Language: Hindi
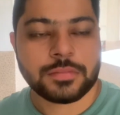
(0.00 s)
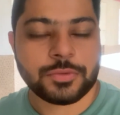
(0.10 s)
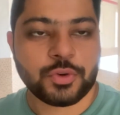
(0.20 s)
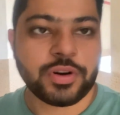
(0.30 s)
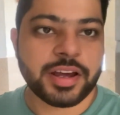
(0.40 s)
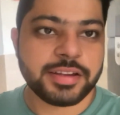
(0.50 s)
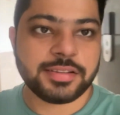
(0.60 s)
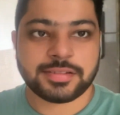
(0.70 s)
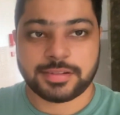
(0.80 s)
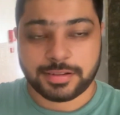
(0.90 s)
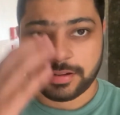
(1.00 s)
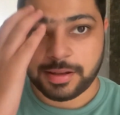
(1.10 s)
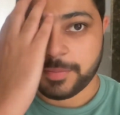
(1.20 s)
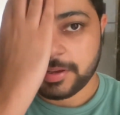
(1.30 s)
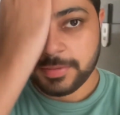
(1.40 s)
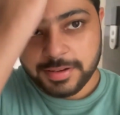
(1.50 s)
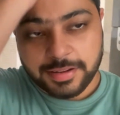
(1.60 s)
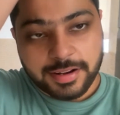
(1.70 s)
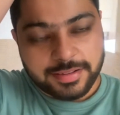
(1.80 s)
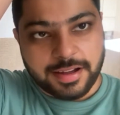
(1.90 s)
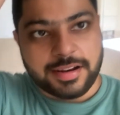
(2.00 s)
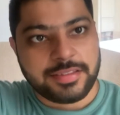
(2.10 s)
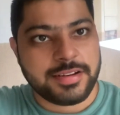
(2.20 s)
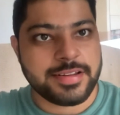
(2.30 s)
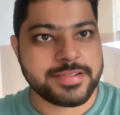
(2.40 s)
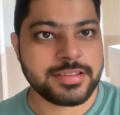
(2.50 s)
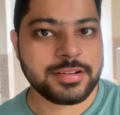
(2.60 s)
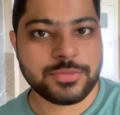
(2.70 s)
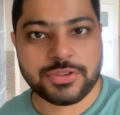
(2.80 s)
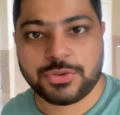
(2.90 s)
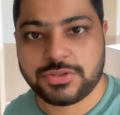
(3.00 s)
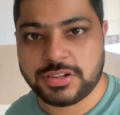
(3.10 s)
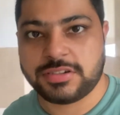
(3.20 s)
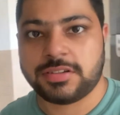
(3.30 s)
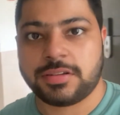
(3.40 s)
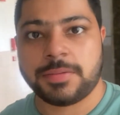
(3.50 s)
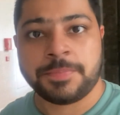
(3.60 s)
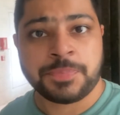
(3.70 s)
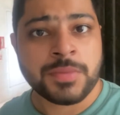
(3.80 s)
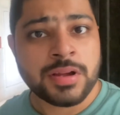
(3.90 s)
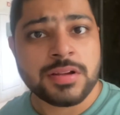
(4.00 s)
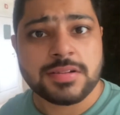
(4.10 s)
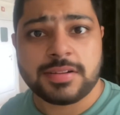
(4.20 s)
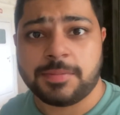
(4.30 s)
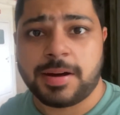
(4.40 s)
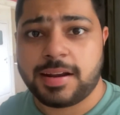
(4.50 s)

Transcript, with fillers: तो गाइस अभी मैं ज़रा जा रहा था नीचे तक मुझे कुछ नीचे से सामान